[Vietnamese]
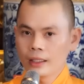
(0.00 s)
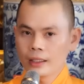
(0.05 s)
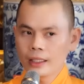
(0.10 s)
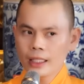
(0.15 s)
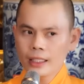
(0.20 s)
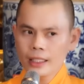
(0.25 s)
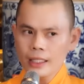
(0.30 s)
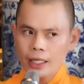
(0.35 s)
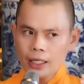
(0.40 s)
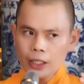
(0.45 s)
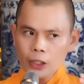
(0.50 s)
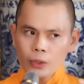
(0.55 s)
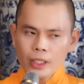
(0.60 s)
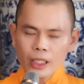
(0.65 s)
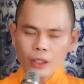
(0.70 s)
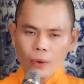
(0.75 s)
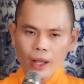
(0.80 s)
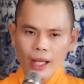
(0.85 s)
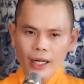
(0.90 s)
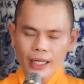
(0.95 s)
Nên nếu
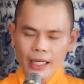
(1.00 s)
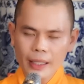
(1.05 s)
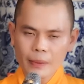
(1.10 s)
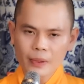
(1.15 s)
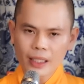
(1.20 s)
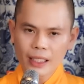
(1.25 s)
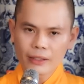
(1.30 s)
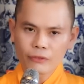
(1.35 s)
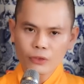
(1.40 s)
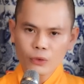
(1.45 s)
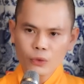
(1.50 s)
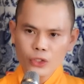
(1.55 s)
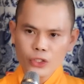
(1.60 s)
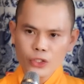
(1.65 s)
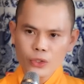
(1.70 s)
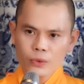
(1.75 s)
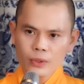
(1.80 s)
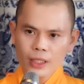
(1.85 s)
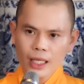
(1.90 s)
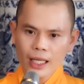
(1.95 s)
cái quan điểm hạnh phúc của
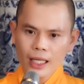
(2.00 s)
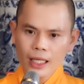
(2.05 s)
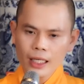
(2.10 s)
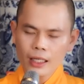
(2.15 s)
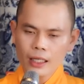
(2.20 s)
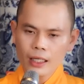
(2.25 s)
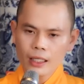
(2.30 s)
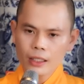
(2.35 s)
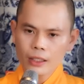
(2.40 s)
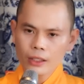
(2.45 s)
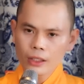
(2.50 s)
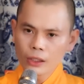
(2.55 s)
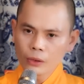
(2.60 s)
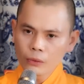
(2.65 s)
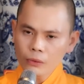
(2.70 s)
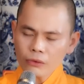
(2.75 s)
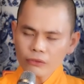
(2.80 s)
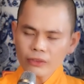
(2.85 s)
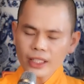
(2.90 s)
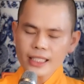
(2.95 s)
chúng ta
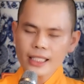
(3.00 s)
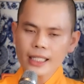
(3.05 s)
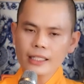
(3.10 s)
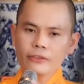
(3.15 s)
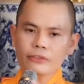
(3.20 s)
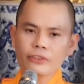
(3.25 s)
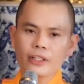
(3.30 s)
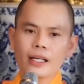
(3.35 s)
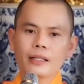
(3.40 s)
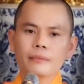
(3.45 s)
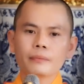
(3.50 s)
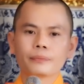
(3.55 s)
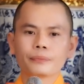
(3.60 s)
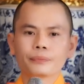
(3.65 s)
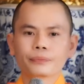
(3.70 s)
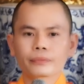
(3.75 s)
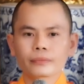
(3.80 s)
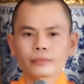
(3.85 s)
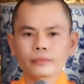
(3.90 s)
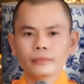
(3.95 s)
đúng với chánh pháp,
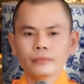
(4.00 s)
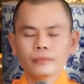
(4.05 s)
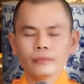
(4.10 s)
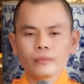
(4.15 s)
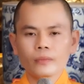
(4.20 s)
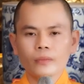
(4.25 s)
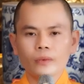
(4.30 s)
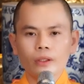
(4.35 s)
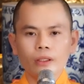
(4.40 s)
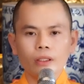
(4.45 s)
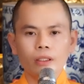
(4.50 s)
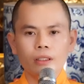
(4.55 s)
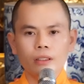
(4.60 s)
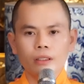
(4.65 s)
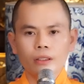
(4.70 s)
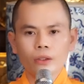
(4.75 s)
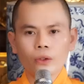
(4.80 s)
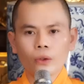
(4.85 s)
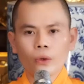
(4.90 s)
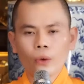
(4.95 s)

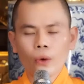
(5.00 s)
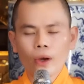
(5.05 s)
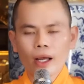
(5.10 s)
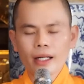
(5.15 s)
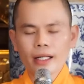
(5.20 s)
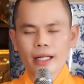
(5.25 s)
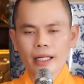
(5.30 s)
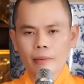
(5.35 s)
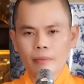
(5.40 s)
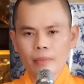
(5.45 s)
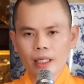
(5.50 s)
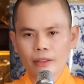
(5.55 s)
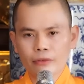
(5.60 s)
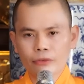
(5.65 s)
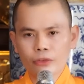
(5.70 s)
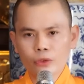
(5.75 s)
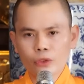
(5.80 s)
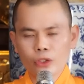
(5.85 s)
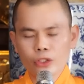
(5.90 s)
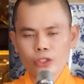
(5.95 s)
quan điểm
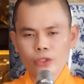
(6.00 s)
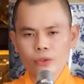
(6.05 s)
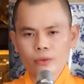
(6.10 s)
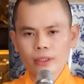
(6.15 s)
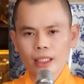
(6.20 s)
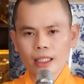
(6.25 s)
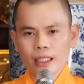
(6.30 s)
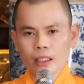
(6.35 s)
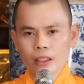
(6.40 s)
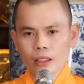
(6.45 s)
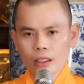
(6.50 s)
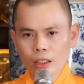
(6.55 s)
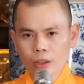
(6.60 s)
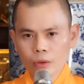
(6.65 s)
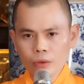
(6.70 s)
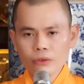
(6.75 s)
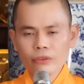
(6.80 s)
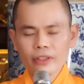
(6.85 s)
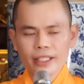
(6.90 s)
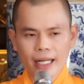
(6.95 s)
hạnh phúc của chúng ta
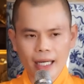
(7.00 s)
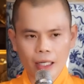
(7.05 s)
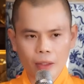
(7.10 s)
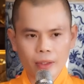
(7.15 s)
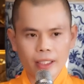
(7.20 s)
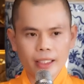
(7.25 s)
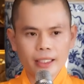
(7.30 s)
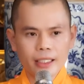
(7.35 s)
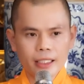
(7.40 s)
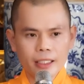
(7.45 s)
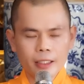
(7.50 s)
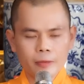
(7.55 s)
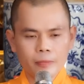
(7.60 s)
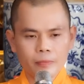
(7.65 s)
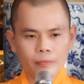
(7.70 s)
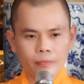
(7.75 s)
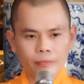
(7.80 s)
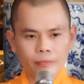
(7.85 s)
đúng với đạo lý,